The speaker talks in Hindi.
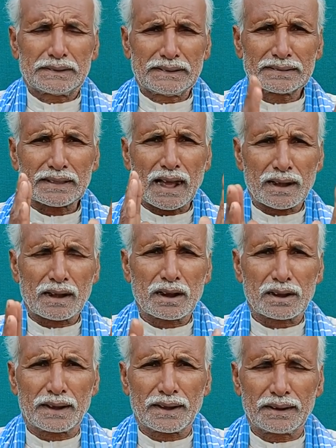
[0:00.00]
चिंता ना
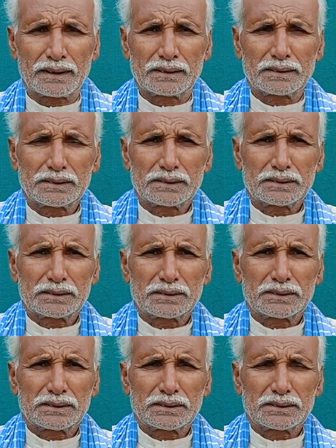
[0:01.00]
करें
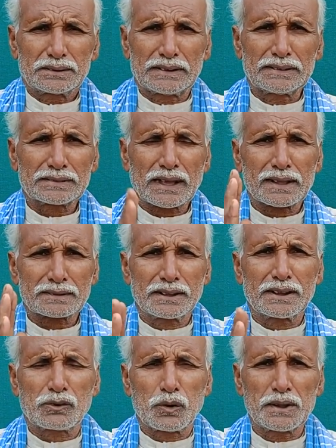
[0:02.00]
चिंता
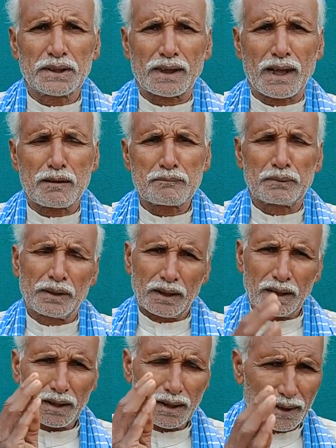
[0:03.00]
से कोई काम
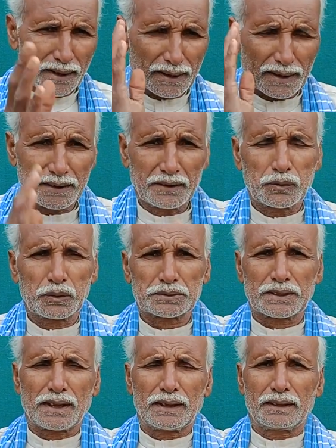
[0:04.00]
हल नहीं
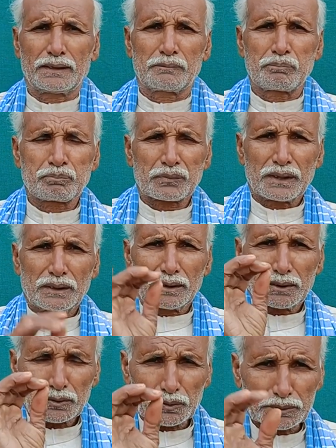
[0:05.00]
होता है
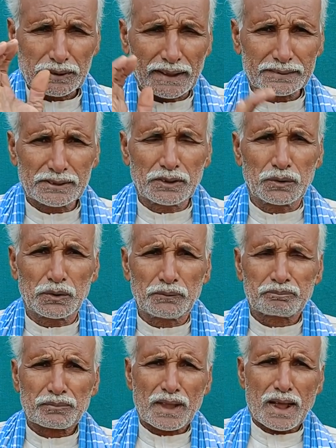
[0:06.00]
तो साथियों
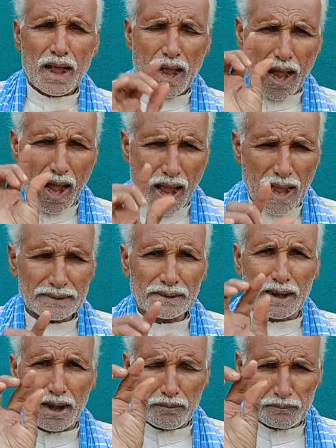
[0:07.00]
आज
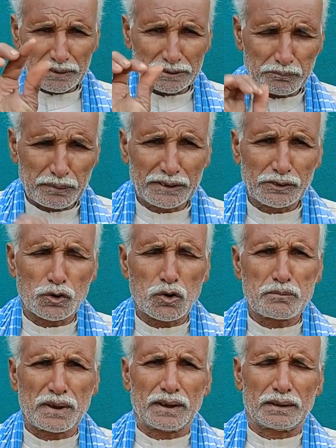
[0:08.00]
हम इस वीडियो
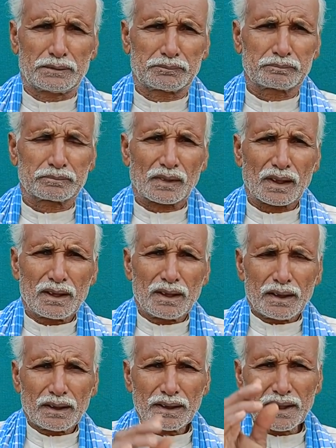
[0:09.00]
में
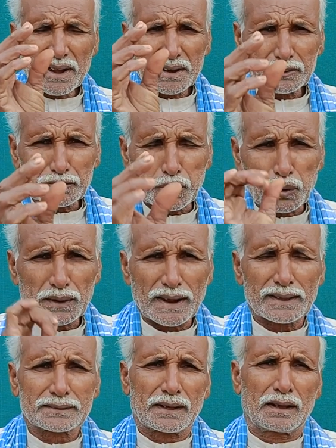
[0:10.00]
एक
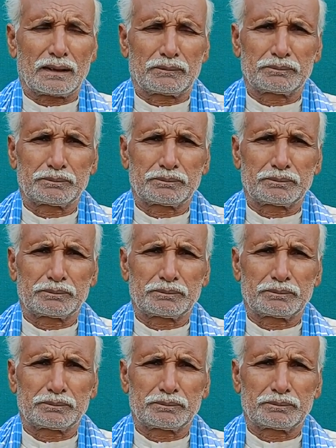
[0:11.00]
छोटा सा